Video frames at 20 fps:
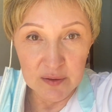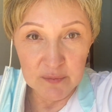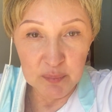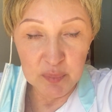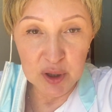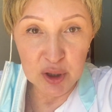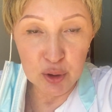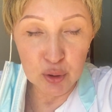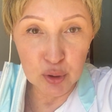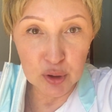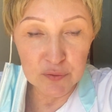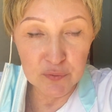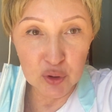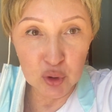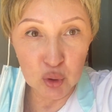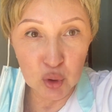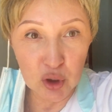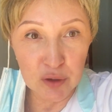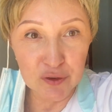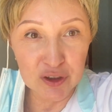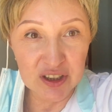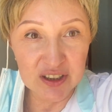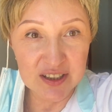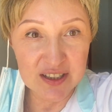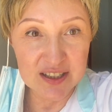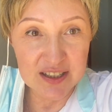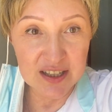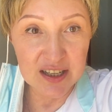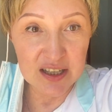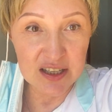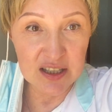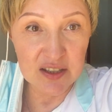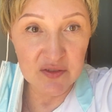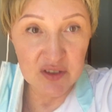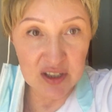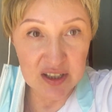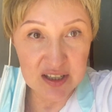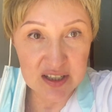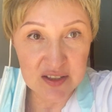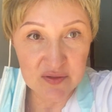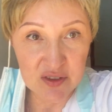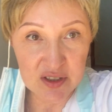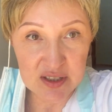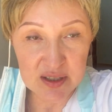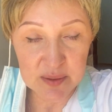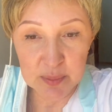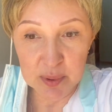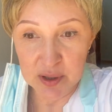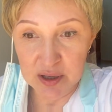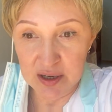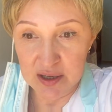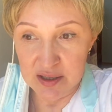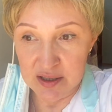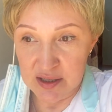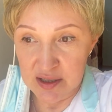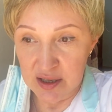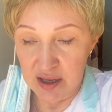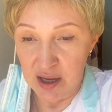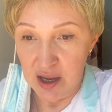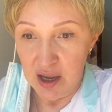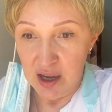берет вот только вот это средство из фикс-прайса.